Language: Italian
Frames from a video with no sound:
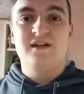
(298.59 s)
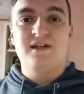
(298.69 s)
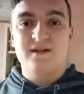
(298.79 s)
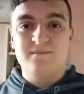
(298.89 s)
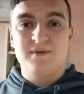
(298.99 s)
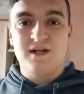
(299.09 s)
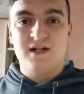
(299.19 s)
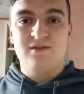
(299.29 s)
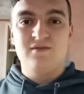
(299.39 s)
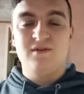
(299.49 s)
nel
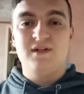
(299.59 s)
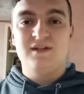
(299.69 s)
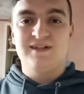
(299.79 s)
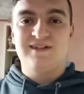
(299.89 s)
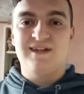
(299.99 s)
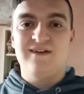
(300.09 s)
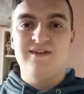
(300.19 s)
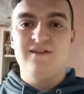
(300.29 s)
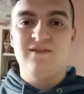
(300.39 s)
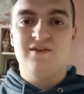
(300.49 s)
campionato
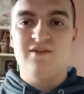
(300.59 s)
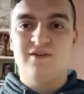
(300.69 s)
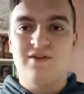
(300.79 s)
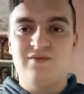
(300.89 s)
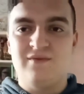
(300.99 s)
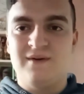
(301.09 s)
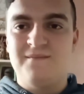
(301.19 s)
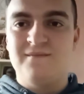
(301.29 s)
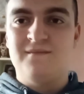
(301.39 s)
Interserie Divisione 2.